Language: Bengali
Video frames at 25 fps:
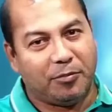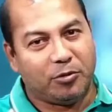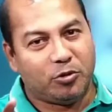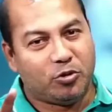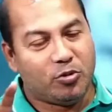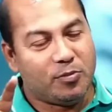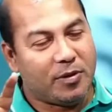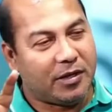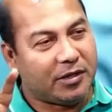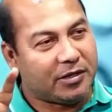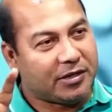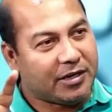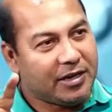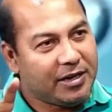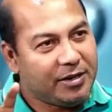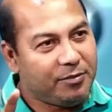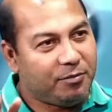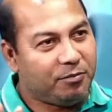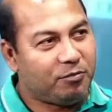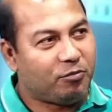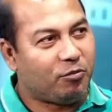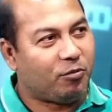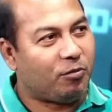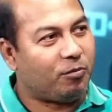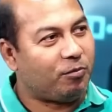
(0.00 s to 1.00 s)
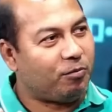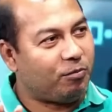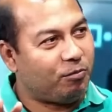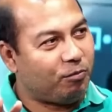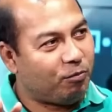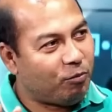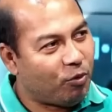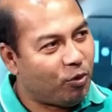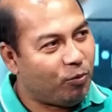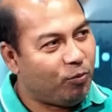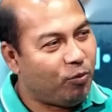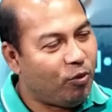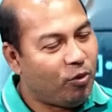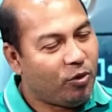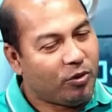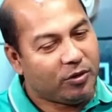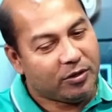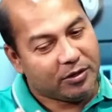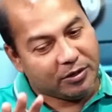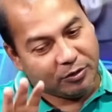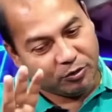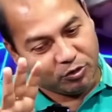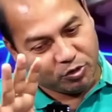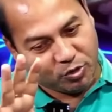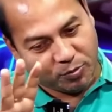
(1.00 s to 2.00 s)
আমি তোমাকেই বলবো
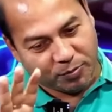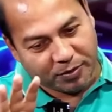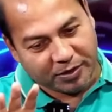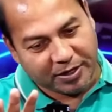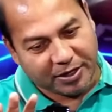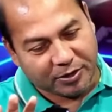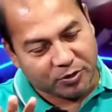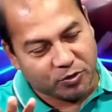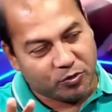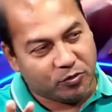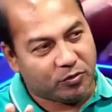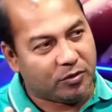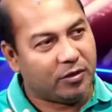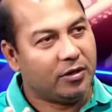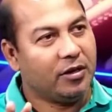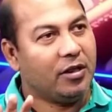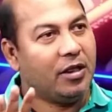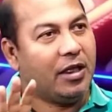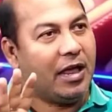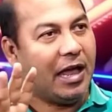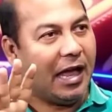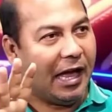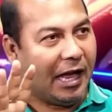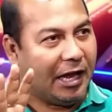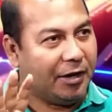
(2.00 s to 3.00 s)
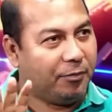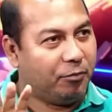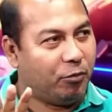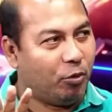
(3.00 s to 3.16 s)
সময়টা আসুক আমি